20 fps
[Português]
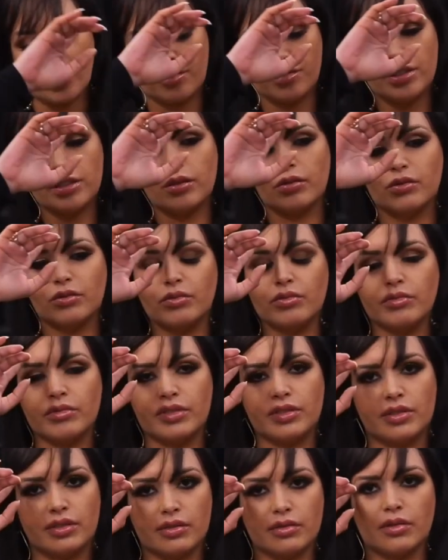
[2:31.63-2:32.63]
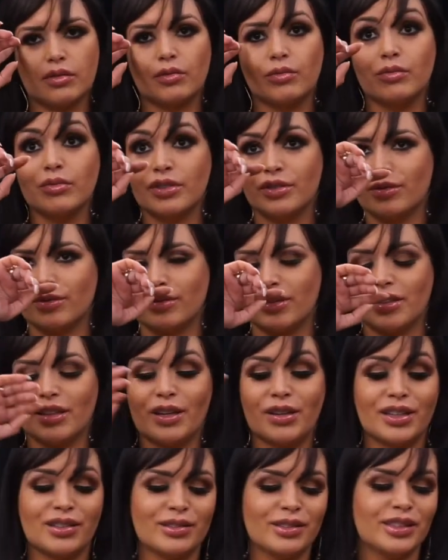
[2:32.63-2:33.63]
fiz alguns, uns,
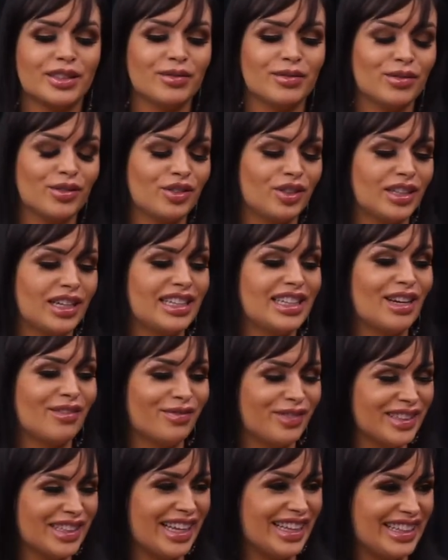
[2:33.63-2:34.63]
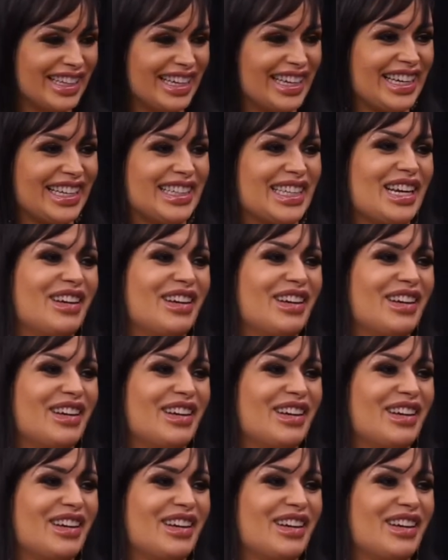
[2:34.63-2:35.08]
inclusive eu cheguei na finaleira